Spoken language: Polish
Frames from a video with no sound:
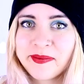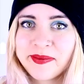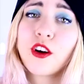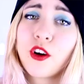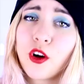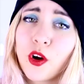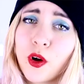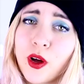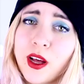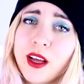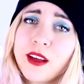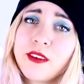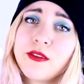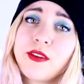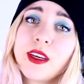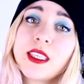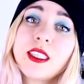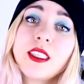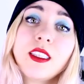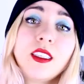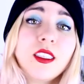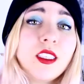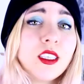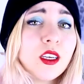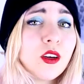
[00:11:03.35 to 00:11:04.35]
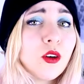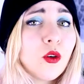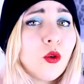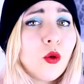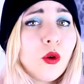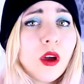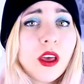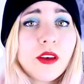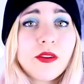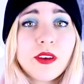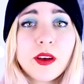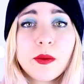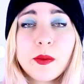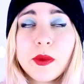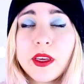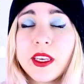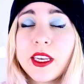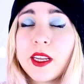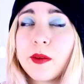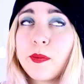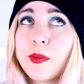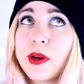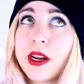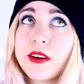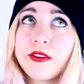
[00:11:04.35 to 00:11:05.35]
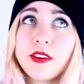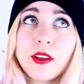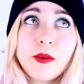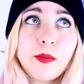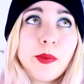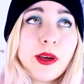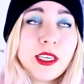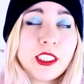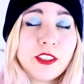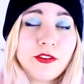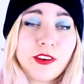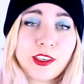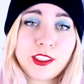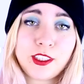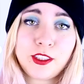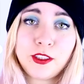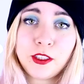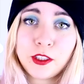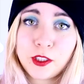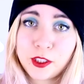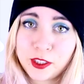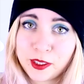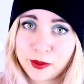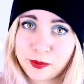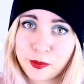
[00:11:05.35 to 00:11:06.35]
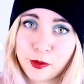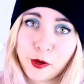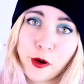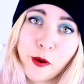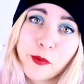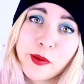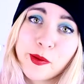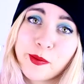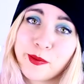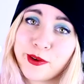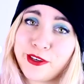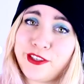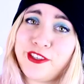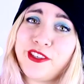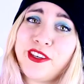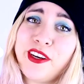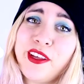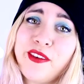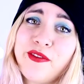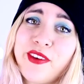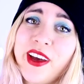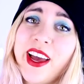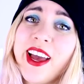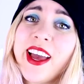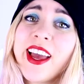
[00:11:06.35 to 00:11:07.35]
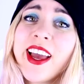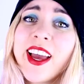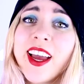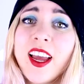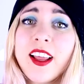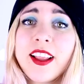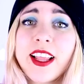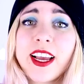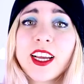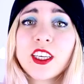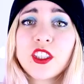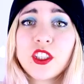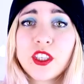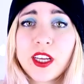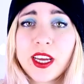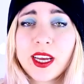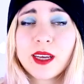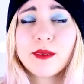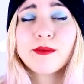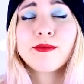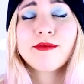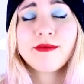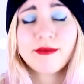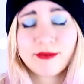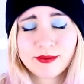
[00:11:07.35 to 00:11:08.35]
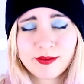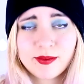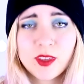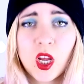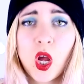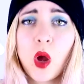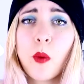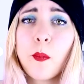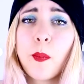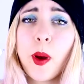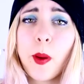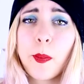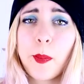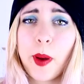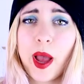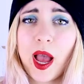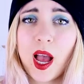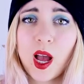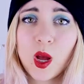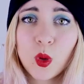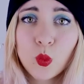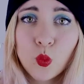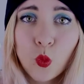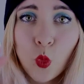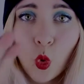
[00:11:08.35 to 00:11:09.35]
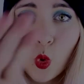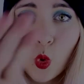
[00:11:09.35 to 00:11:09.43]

Kocham Was i dziękuję Wam i naprawdę bez Was nic nie byłoby możliwe. Także pa pa!